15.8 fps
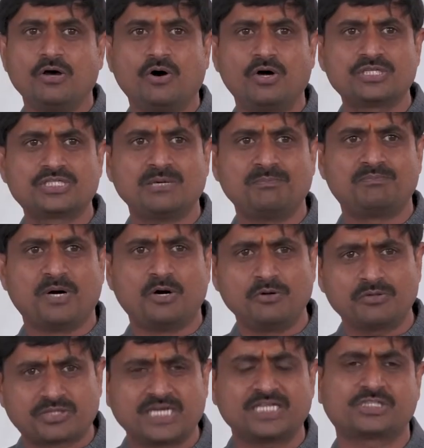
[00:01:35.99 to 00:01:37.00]
और जब
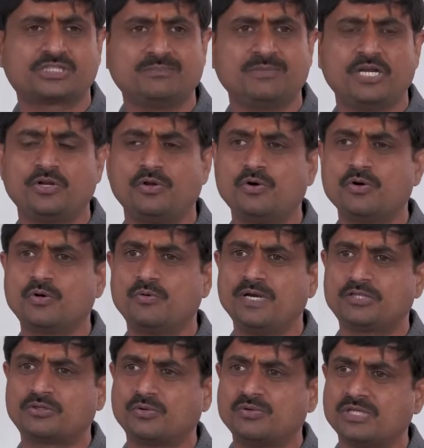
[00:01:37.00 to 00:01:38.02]
बहुत कष्ट में लोग
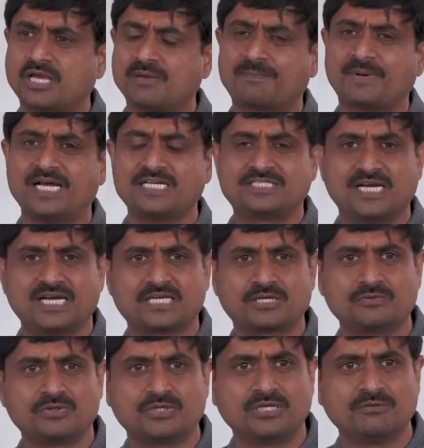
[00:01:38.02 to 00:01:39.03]
हुए तो उनके पास जाके
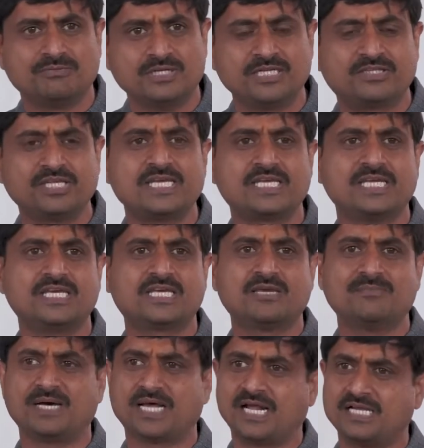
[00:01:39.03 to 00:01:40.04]
उन्होंने विनती की
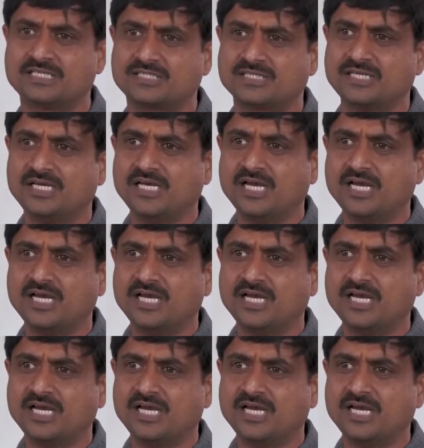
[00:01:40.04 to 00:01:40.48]
कि महाराज